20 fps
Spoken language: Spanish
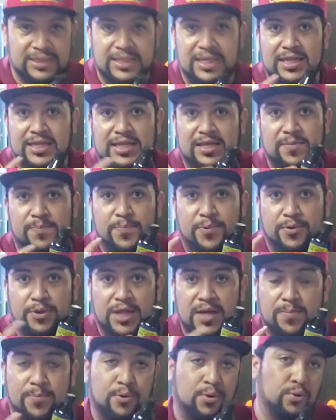este tipo
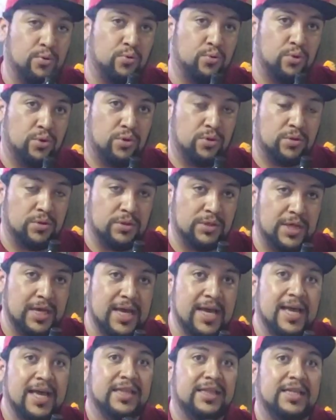de productos,
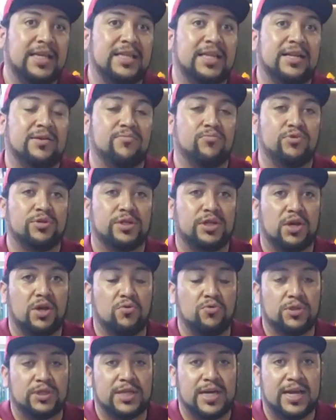tendremos que
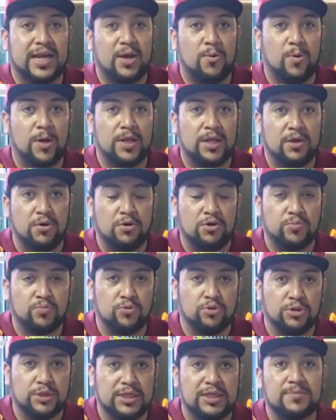usar agua de
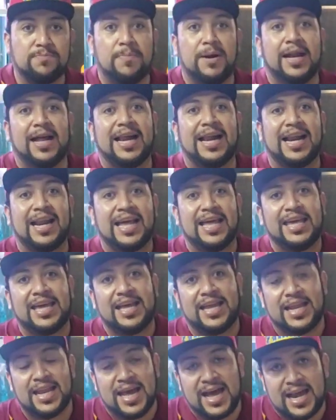osmosis para
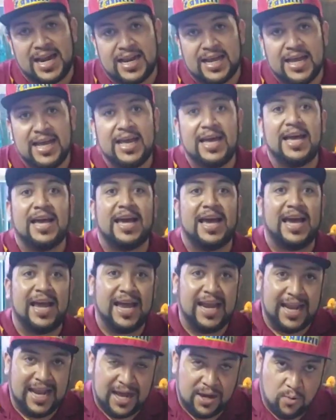rellenar
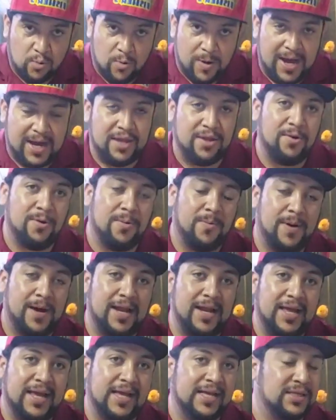el acuario,
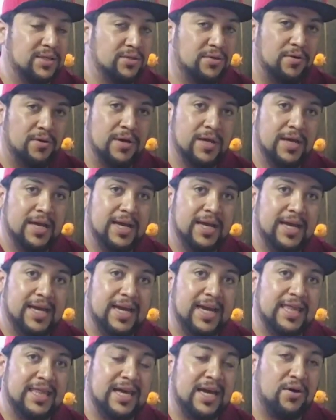¿vale? Eso
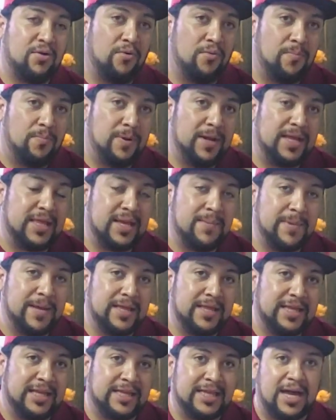queda
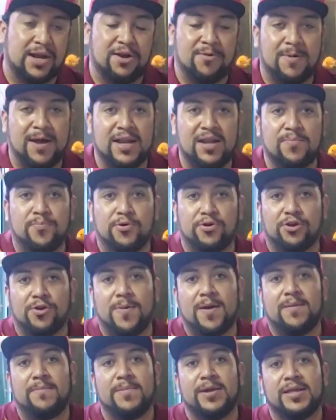completamente claro, ¿vale? Porque
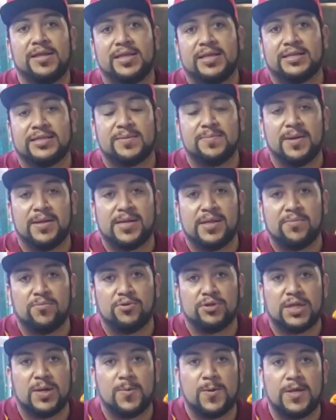obviamente si
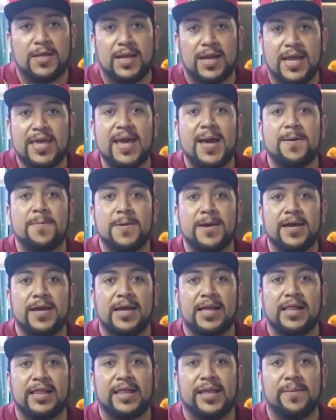metemos agua de la
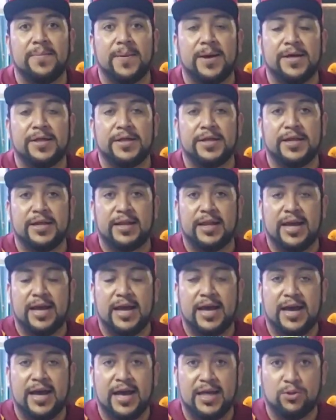llave, el tema de
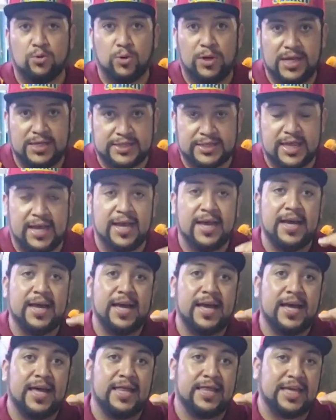la dureza
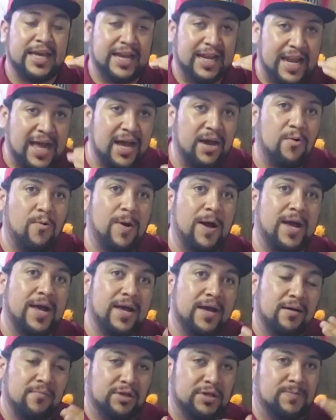del agua
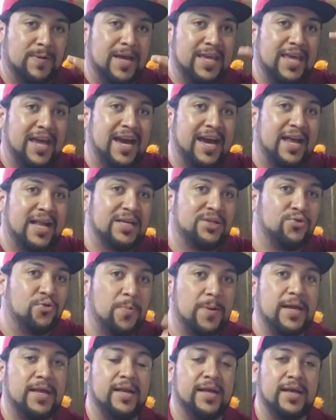pues va a llegar a
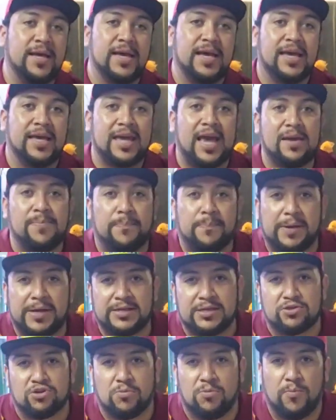subir y hay
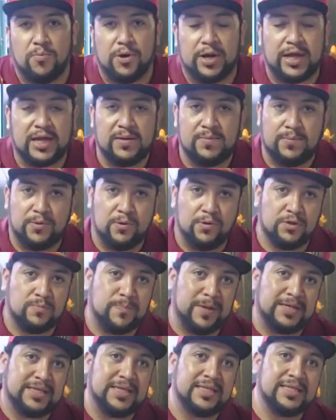peces como por ejemplo los
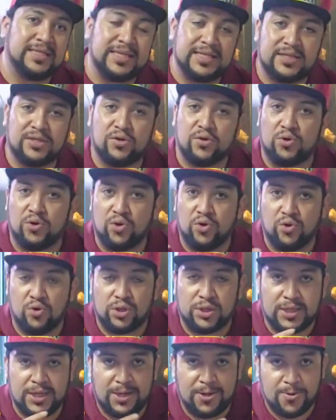peces disco
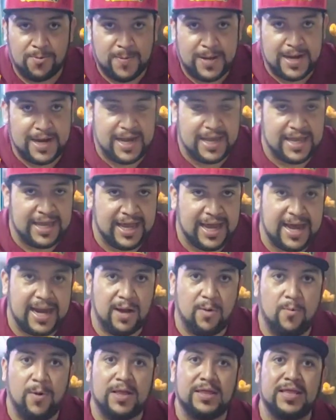no te lo van a llegar
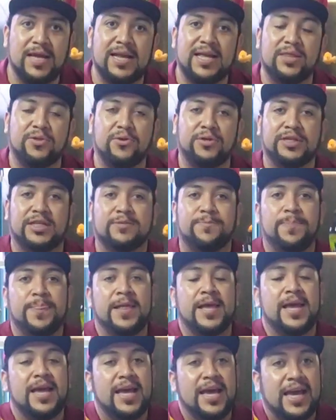a aguantar. Entonces,
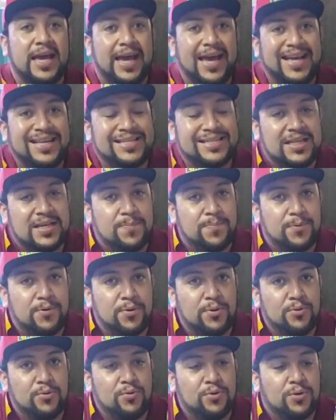este
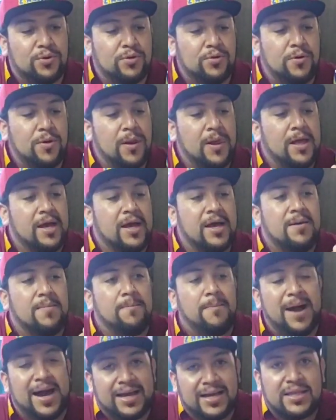producto
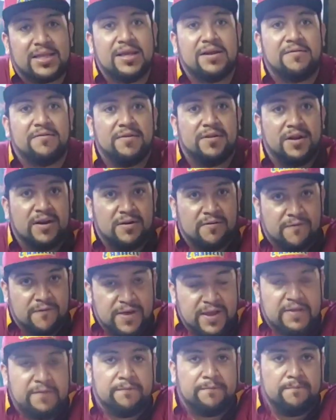Bacter
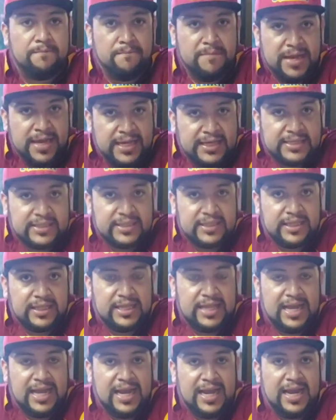Reef Mix
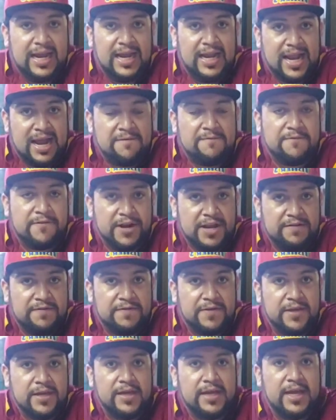de Love
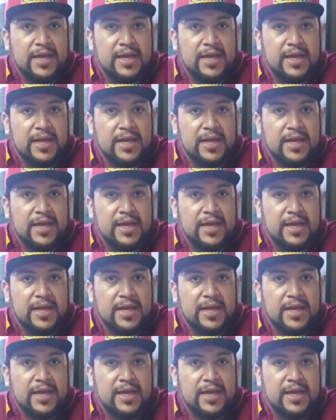Reef